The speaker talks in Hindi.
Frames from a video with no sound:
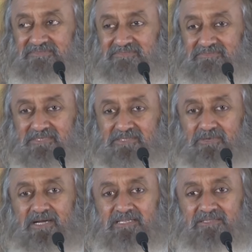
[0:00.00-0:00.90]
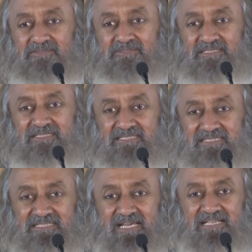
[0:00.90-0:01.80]
भगवान और
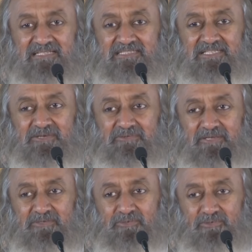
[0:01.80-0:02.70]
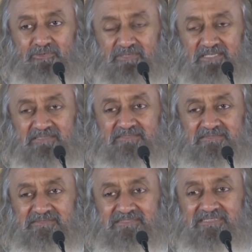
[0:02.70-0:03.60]
ज्ञान दिए हुए गुरु का ऋण
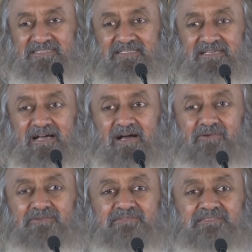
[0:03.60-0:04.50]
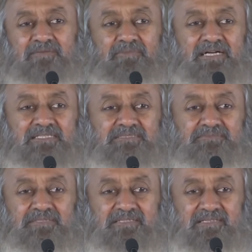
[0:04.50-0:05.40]
और समाज
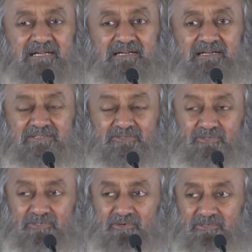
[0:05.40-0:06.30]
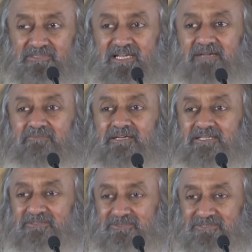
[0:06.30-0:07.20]
में का ऋण होता है हमारा
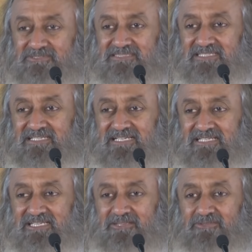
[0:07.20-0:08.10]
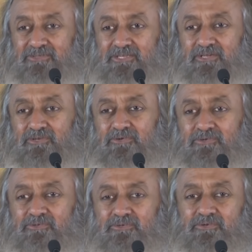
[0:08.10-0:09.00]
कुछ ये तीनों
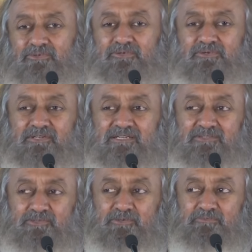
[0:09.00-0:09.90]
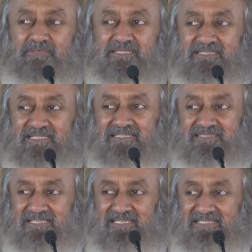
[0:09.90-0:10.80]
ऋणों को कंधों पर
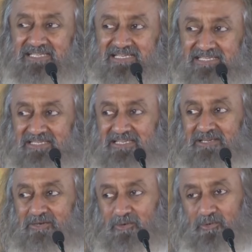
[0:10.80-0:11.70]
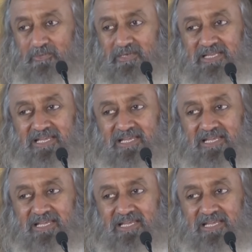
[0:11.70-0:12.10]
रखते यही उपनयन